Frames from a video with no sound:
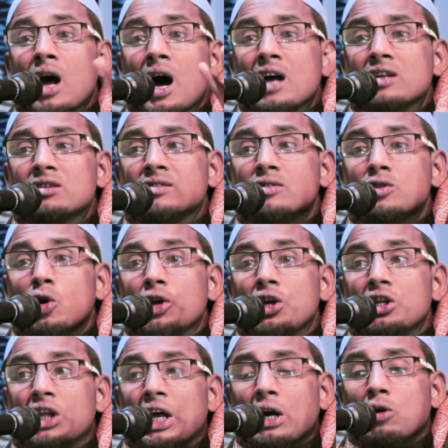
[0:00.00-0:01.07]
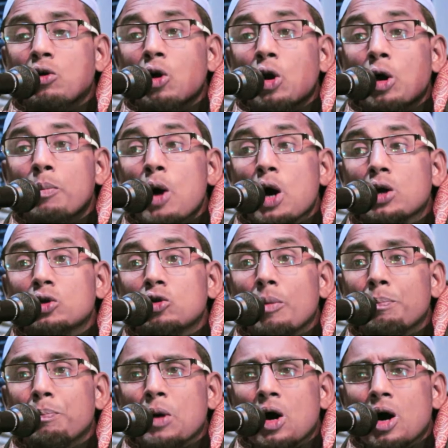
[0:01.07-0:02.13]
রাজনৈতিক কোন
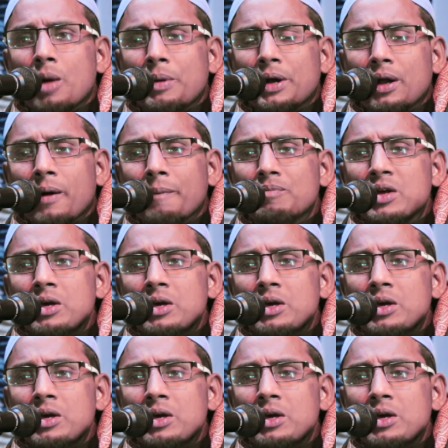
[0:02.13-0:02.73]
বক্তব্য হবে না